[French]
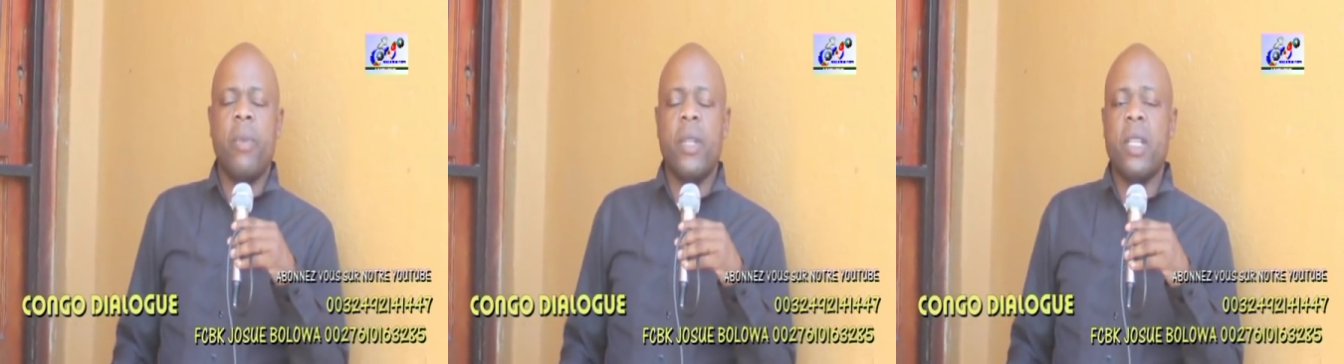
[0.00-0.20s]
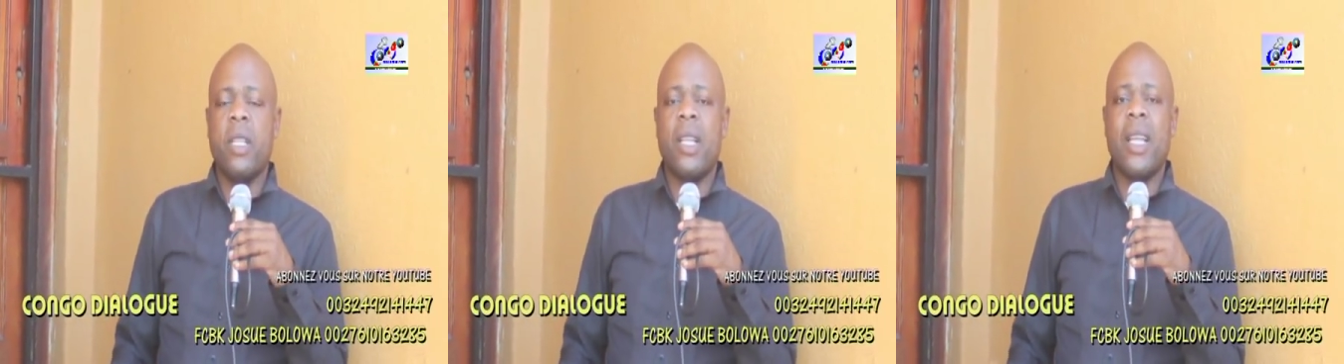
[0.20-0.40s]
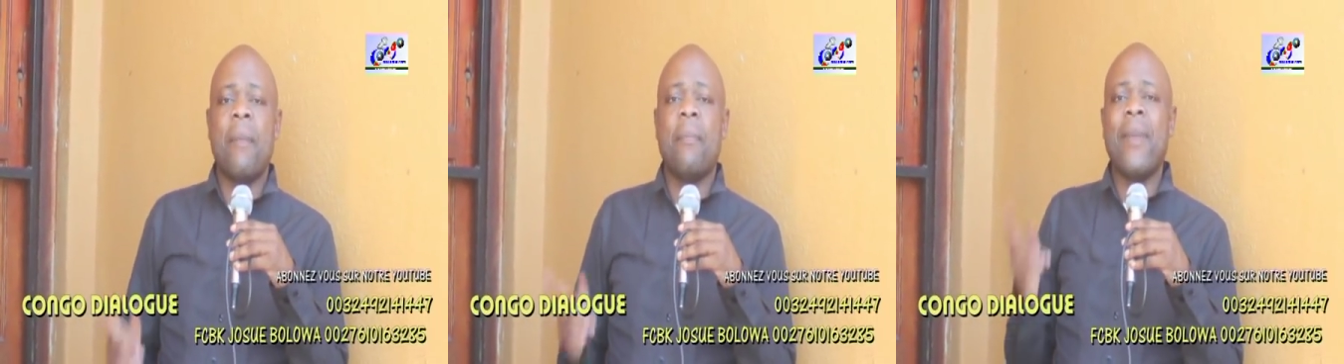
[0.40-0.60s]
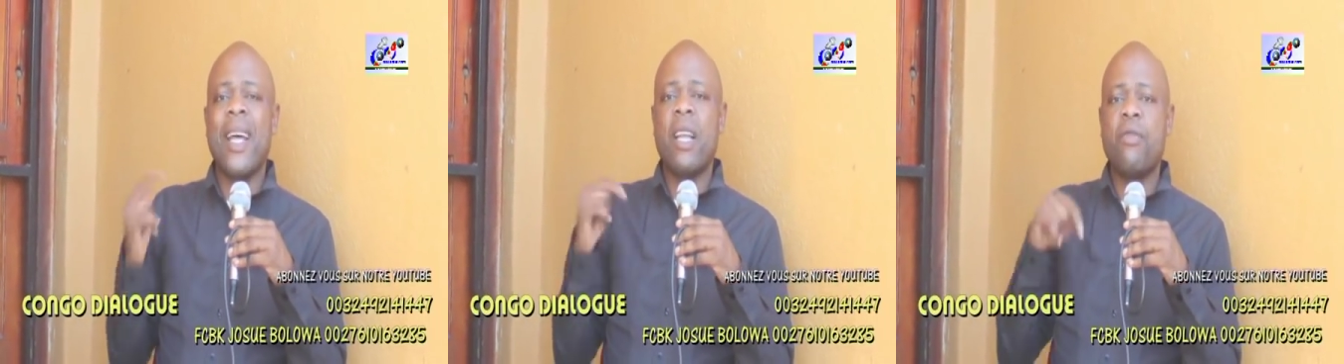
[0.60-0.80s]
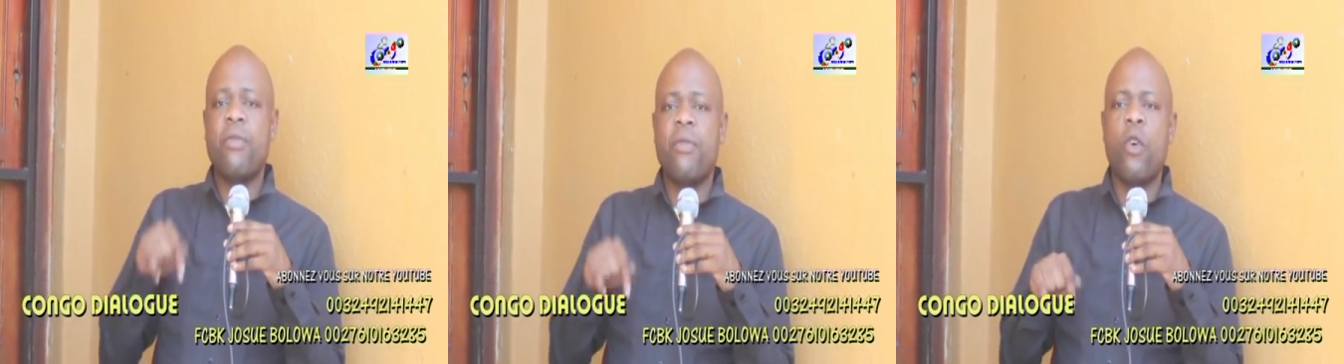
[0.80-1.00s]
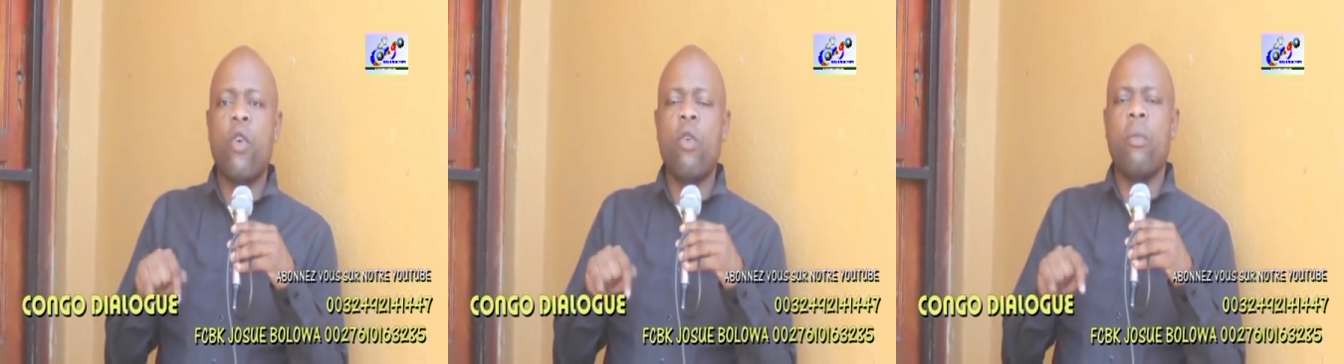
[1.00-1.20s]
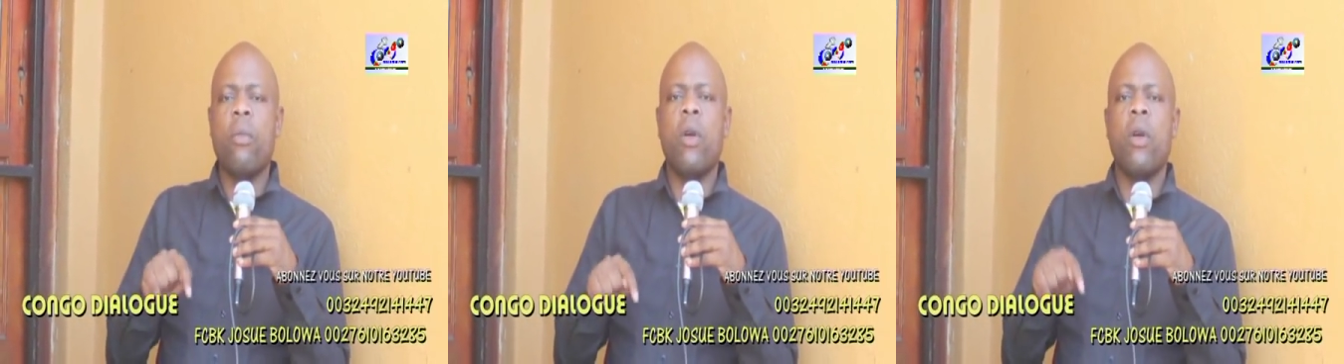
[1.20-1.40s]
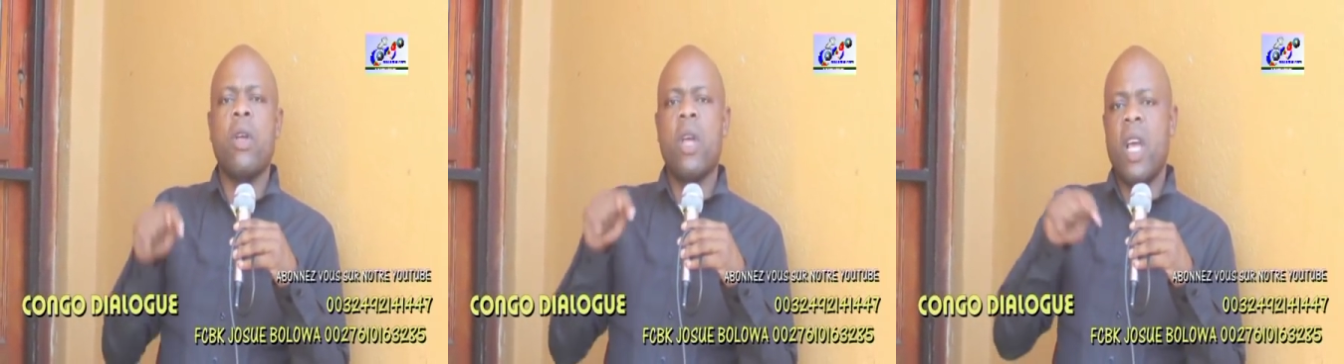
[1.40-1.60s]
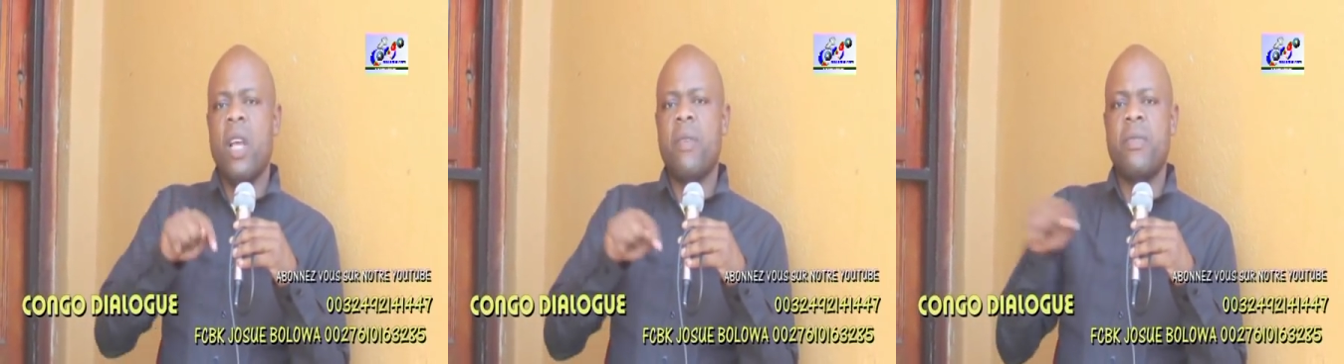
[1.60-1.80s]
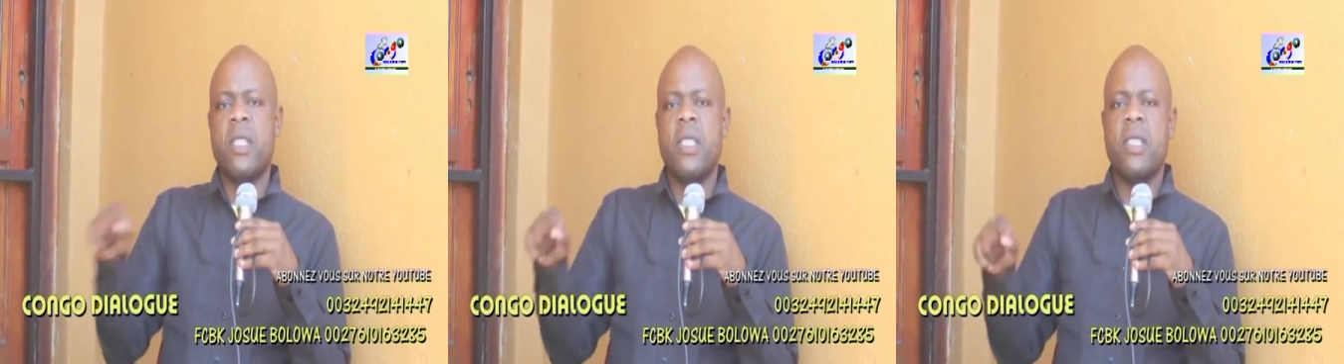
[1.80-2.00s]
Peut-être la plateforme
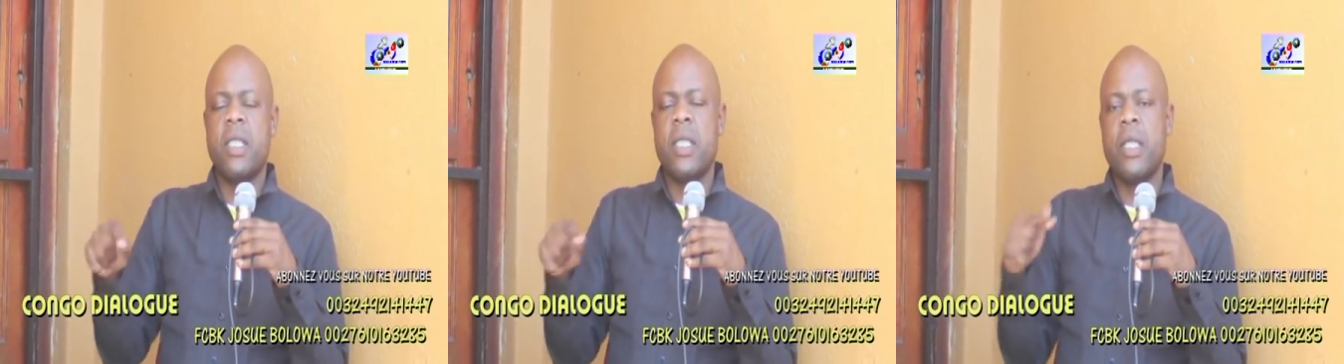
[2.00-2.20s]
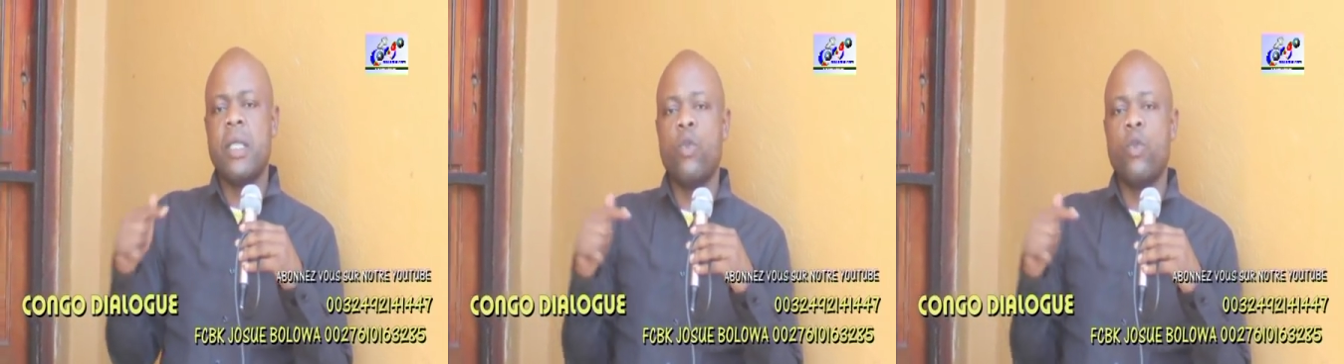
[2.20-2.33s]
FCC